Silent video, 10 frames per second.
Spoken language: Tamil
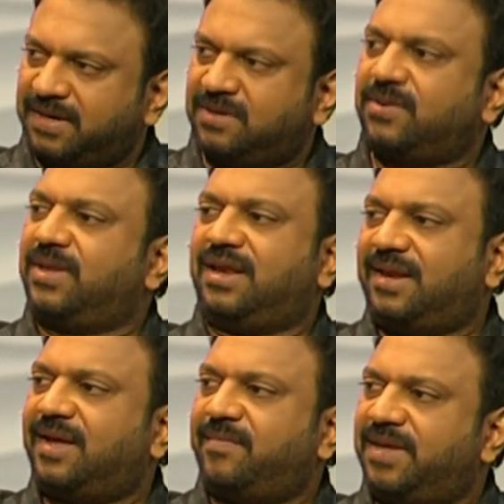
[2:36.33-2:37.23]
மட்டும்
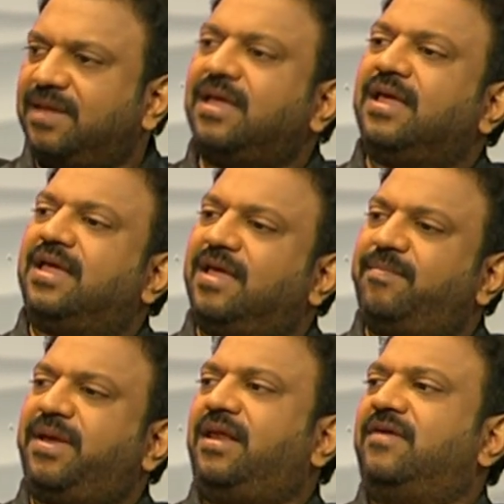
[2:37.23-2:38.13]
இல்லாமல்
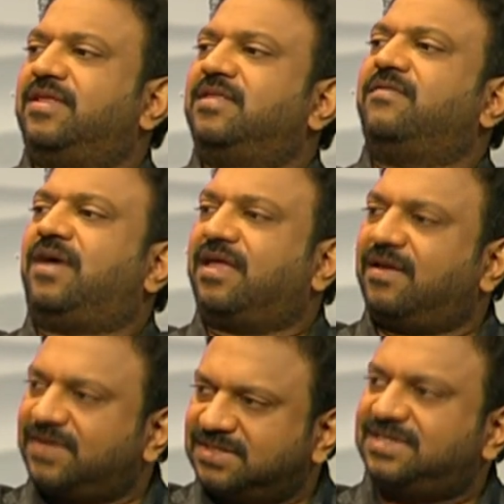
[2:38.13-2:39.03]
இப்போ எல்லாம் வந்து வாயை
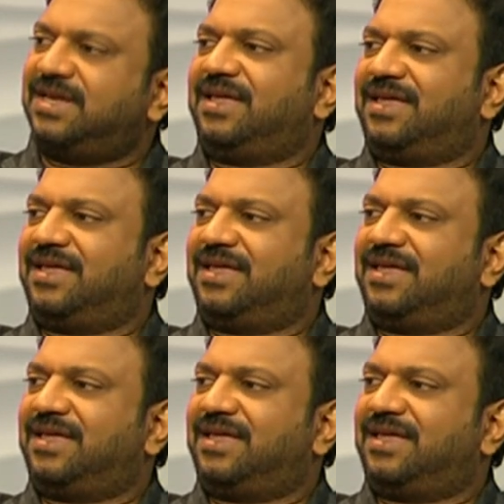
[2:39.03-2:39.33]
வச்சே